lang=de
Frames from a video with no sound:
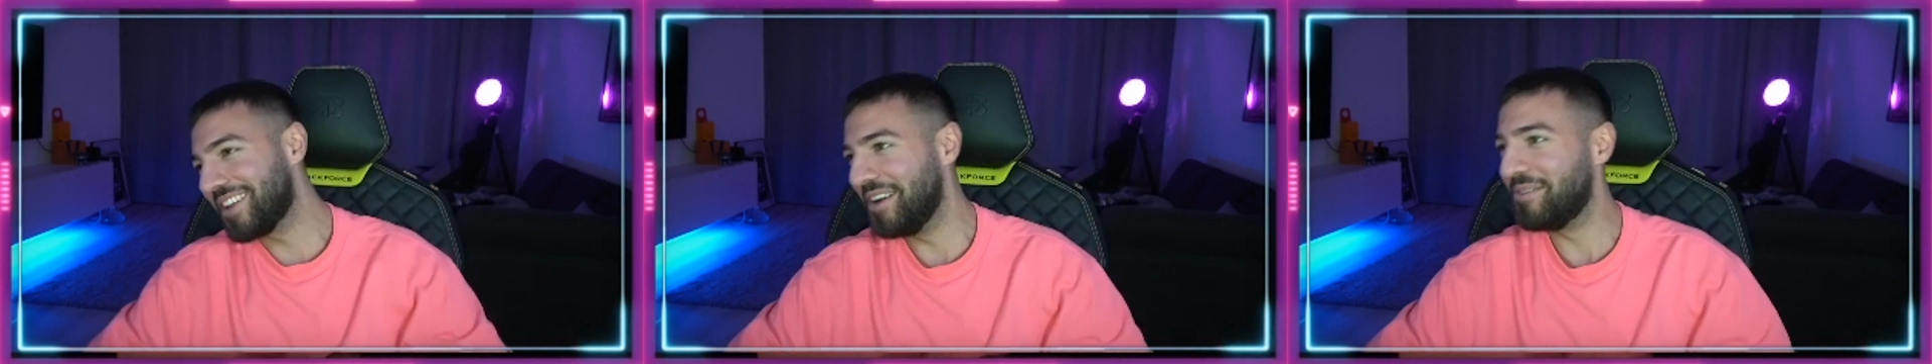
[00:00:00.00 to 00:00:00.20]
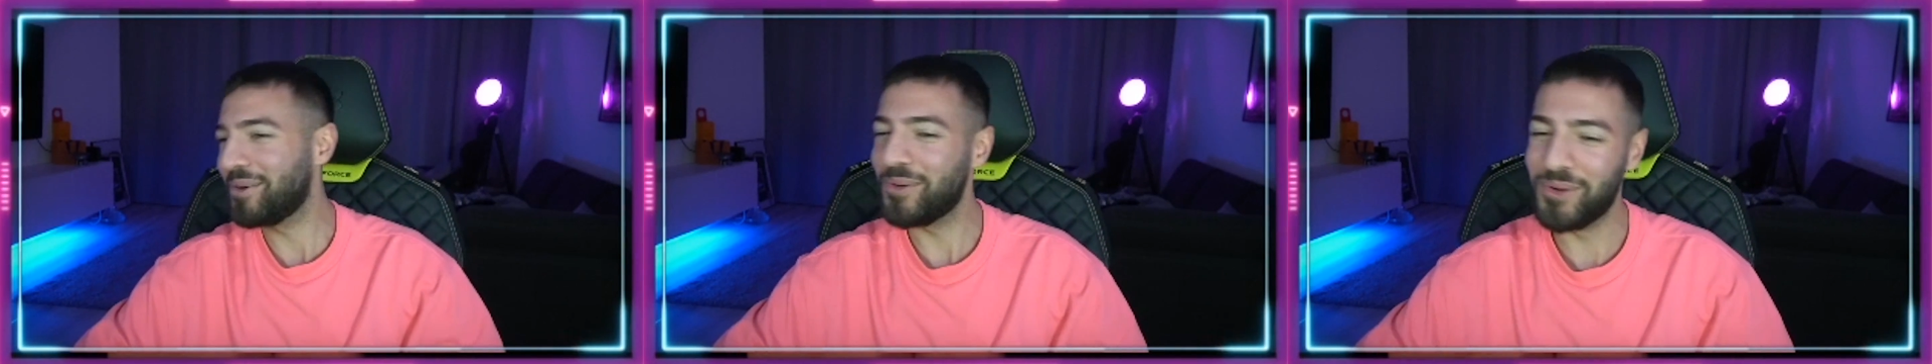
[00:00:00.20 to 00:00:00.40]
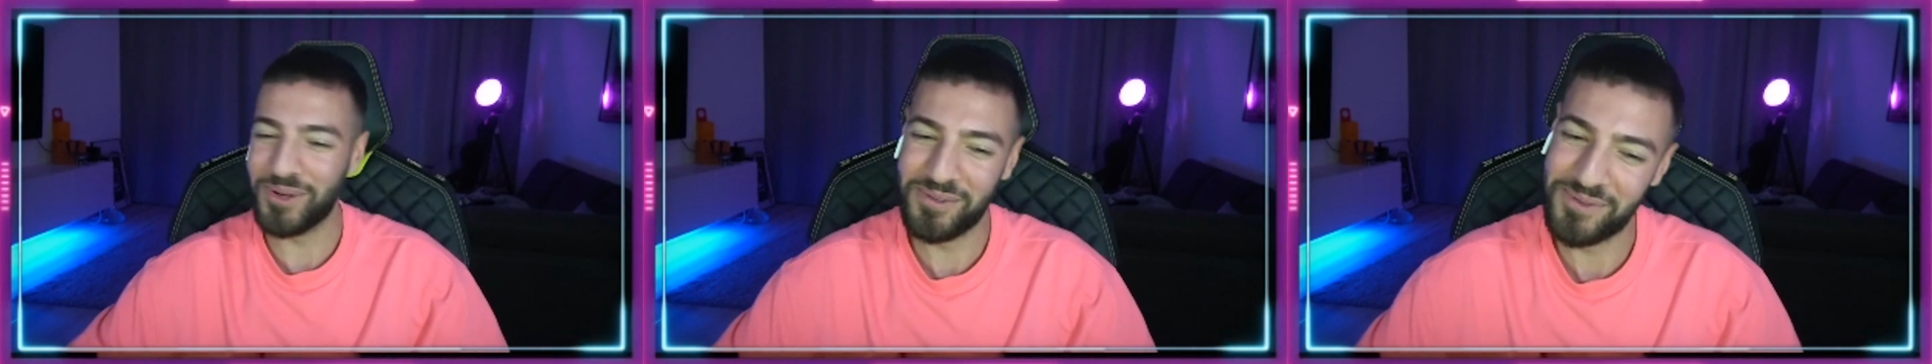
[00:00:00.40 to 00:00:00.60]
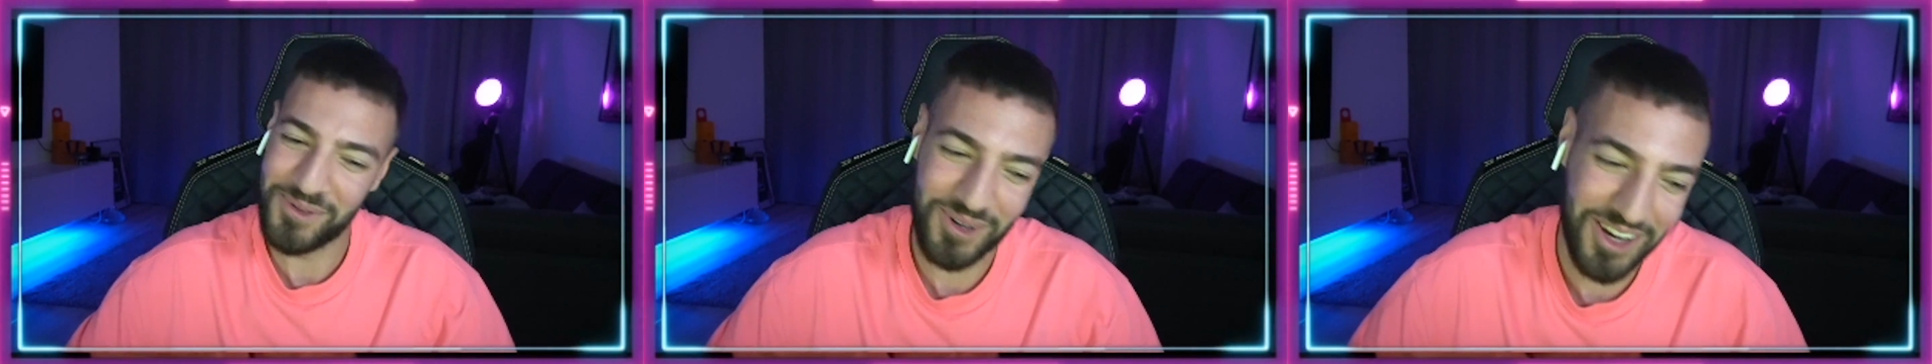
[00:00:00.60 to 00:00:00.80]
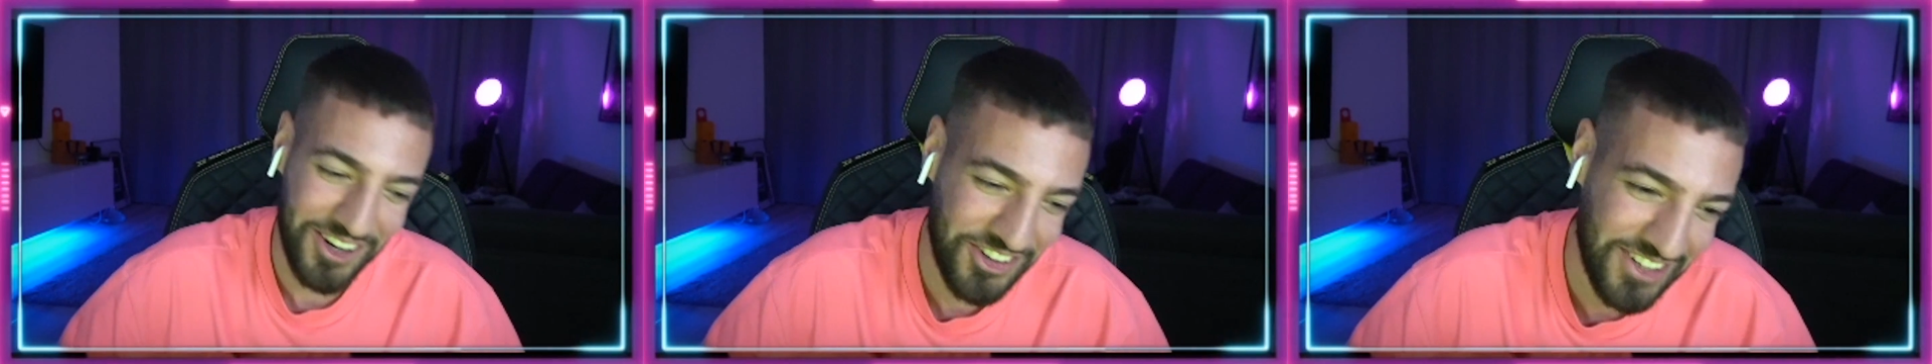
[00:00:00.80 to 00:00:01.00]
der einfach ohne
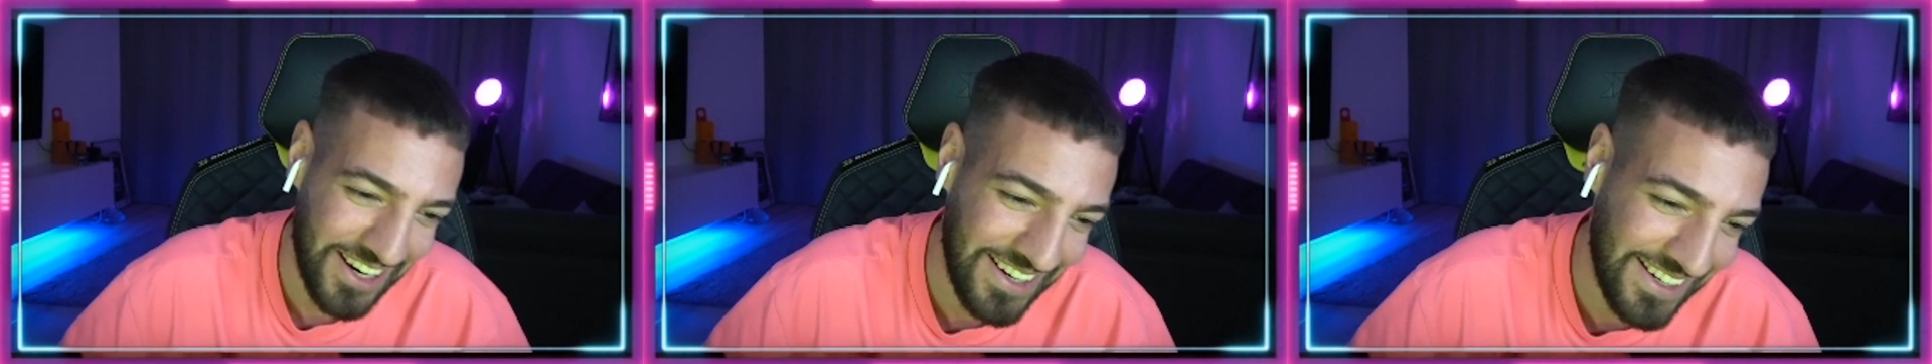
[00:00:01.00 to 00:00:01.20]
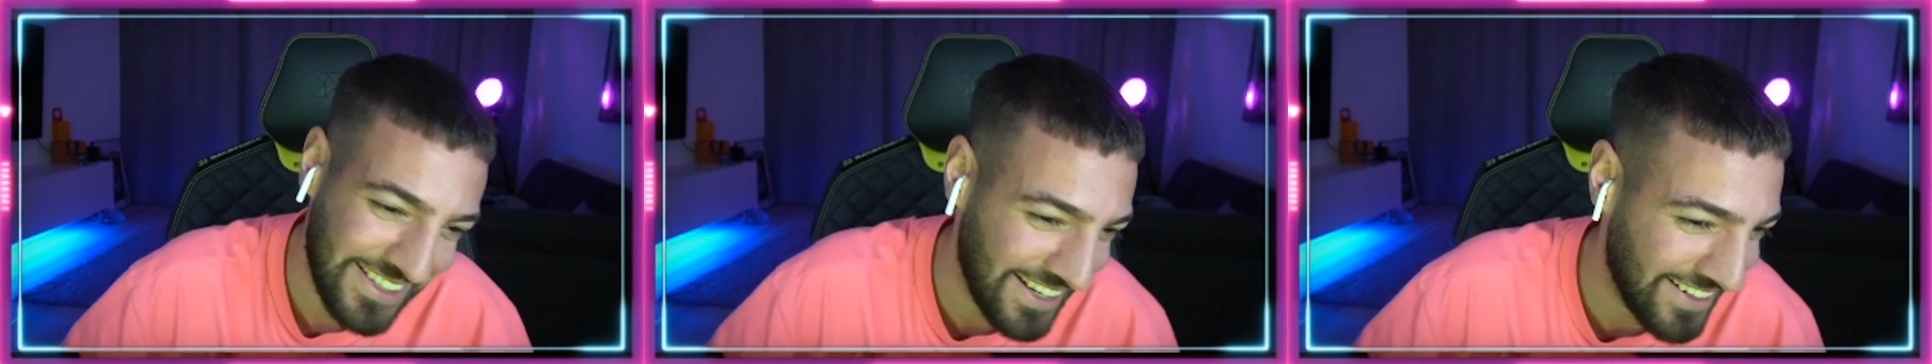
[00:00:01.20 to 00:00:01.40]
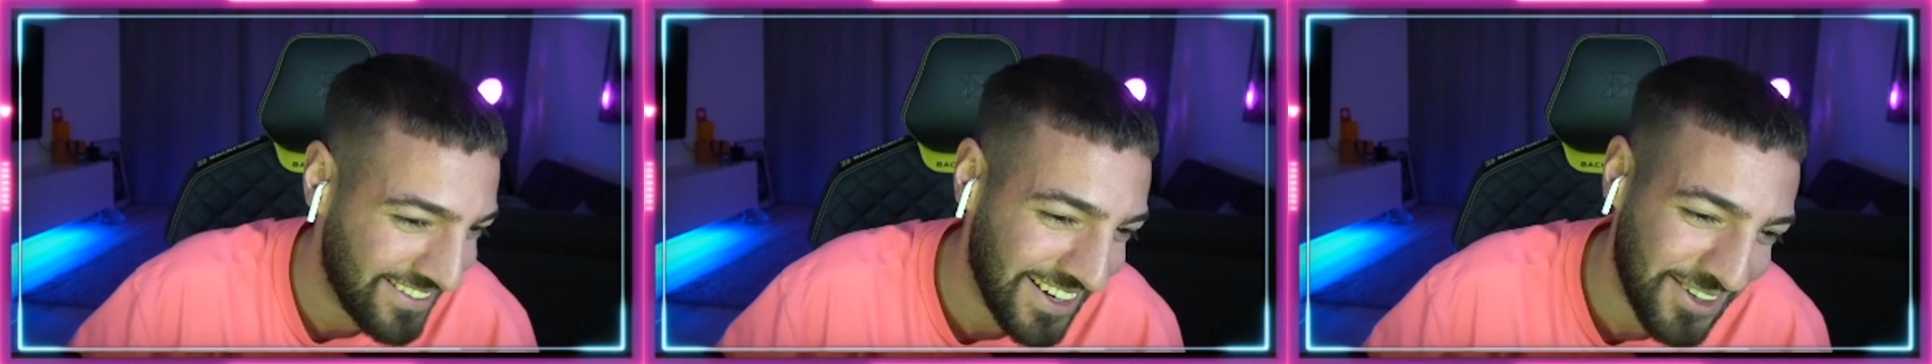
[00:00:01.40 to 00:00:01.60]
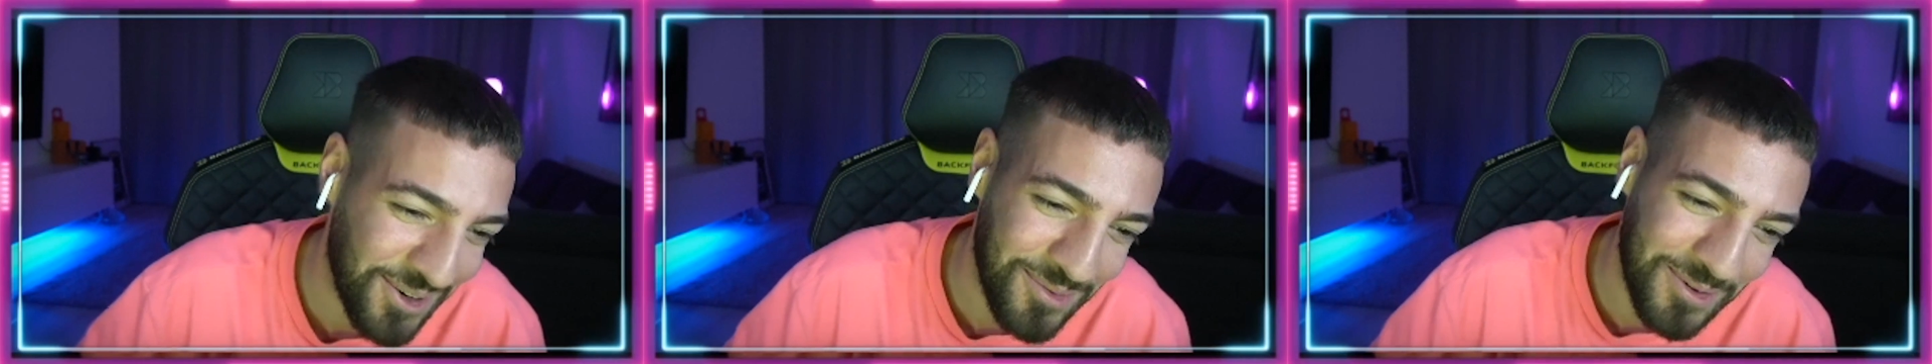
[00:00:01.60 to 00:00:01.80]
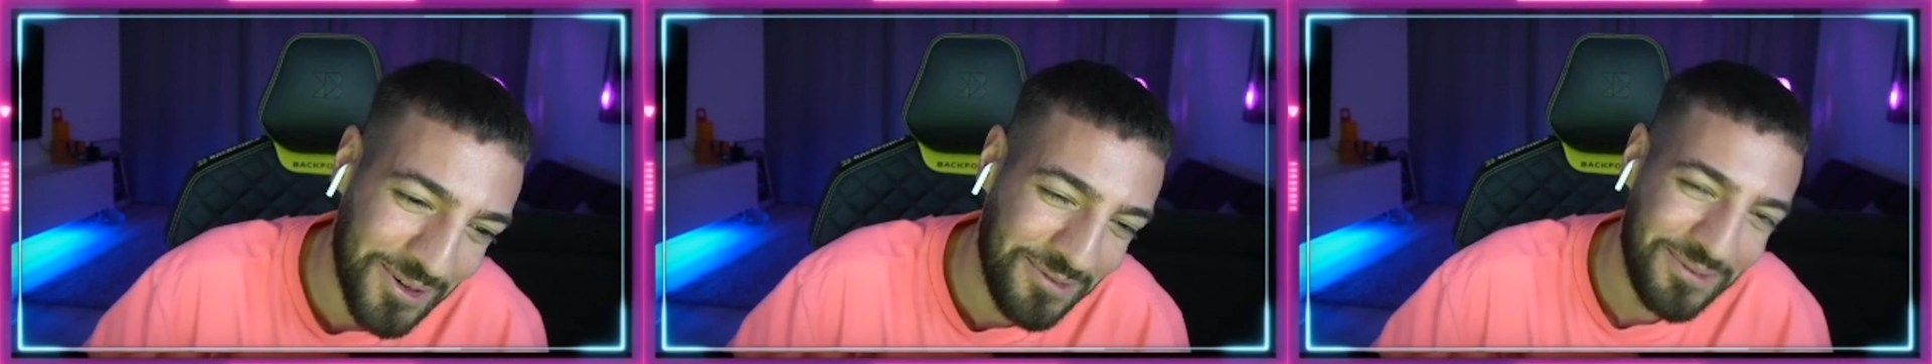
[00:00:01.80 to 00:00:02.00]
Führerschein die ganze Zeit
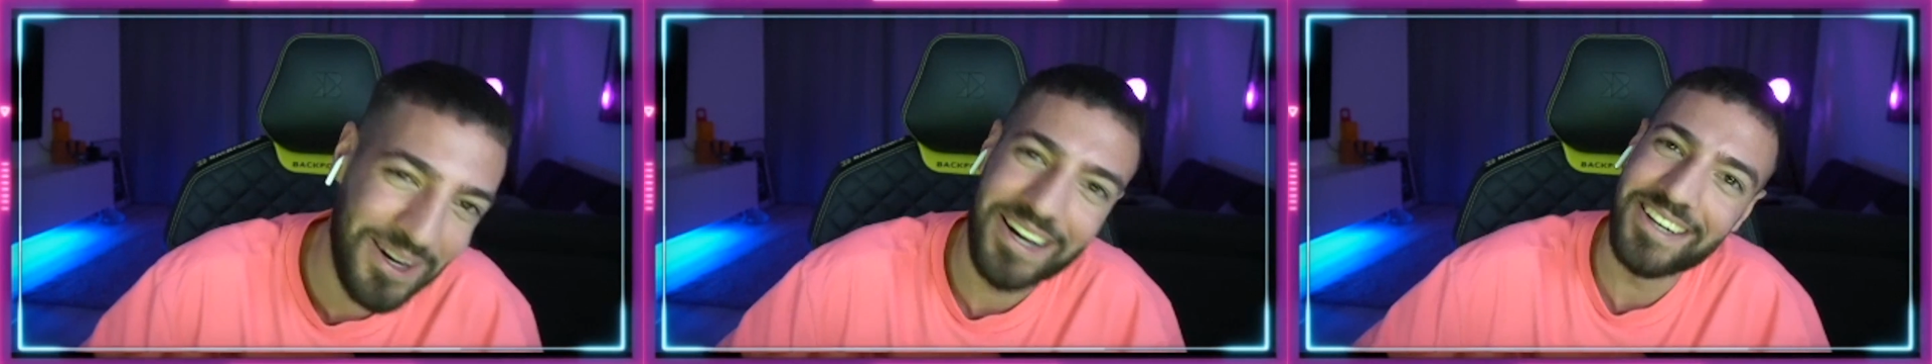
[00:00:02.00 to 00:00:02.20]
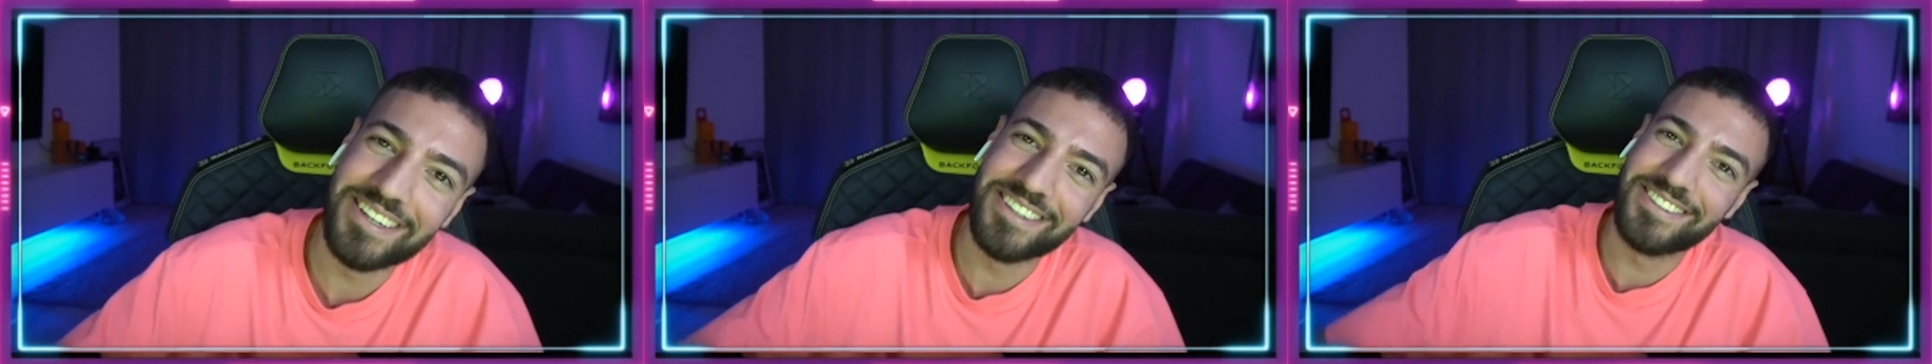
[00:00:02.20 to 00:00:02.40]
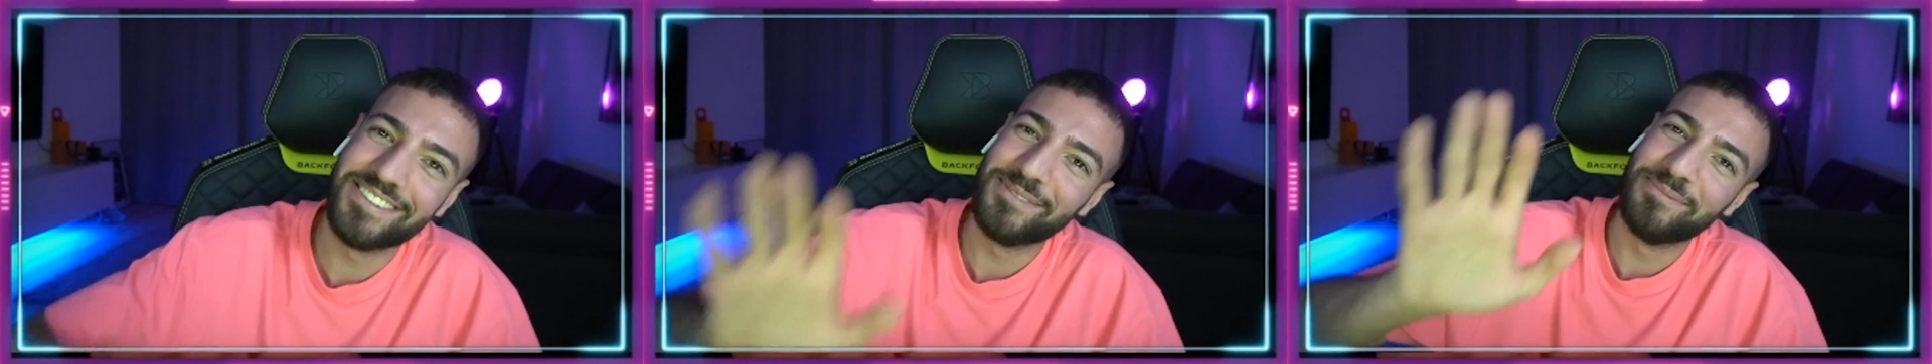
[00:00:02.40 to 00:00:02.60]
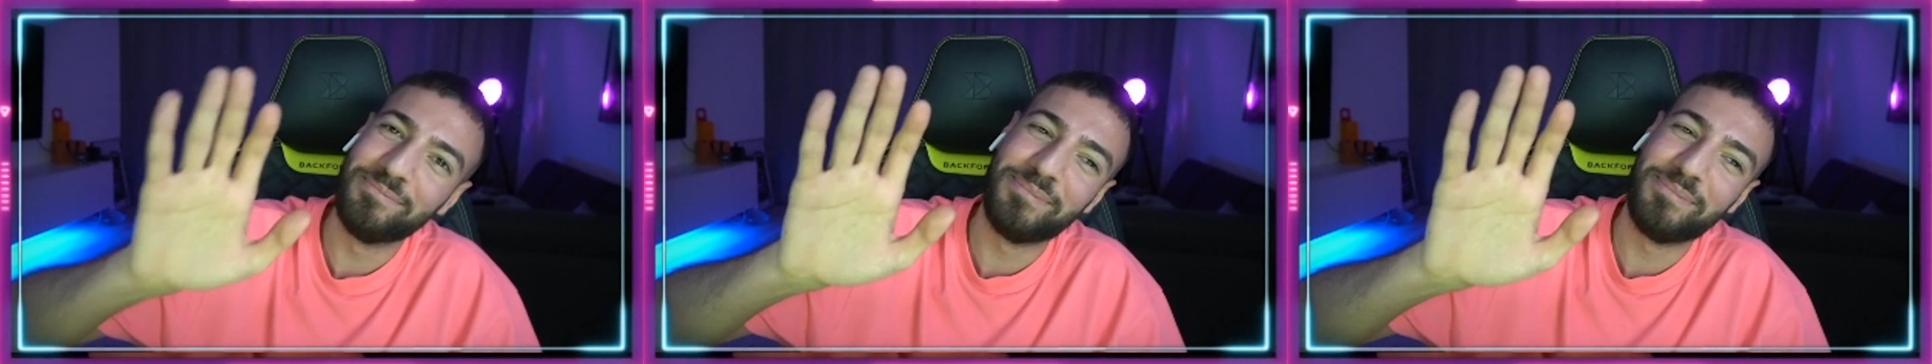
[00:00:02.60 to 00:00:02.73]
rumgefahren ist.